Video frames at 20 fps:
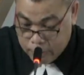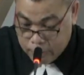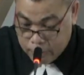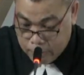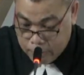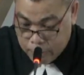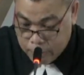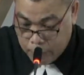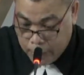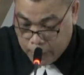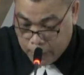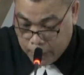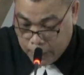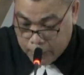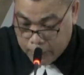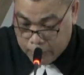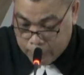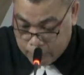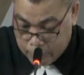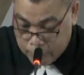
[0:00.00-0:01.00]
Bahkan
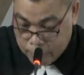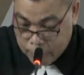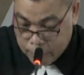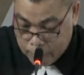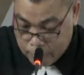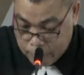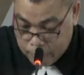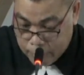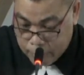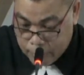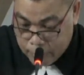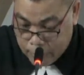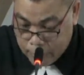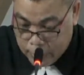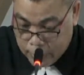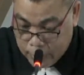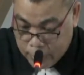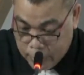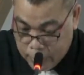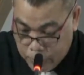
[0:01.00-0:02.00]

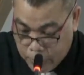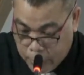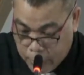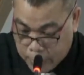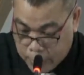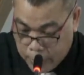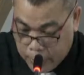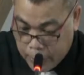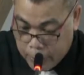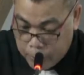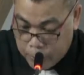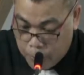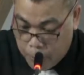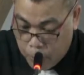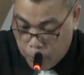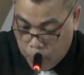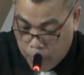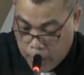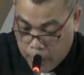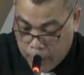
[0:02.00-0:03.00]
dia mengatakan
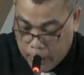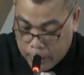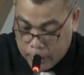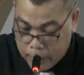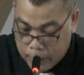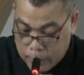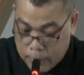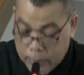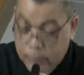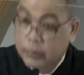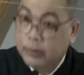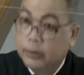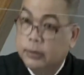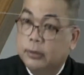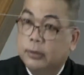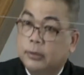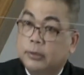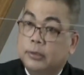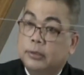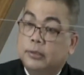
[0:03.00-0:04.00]
bahwa
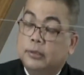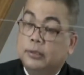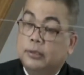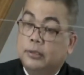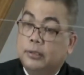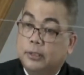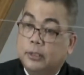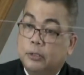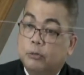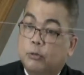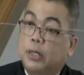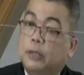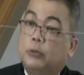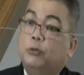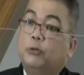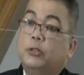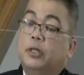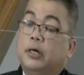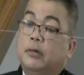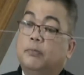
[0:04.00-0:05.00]
sesuatu
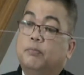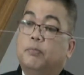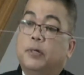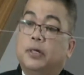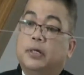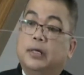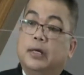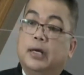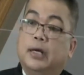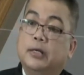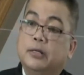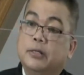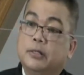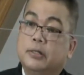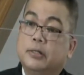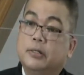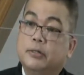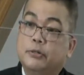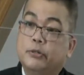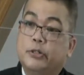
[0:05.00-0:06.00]
yang pernah
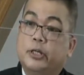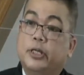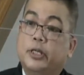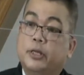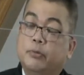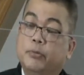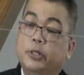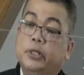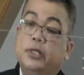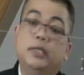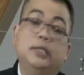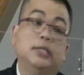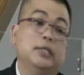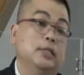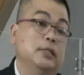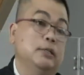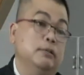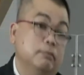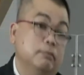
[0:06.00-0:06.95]
saya miliki,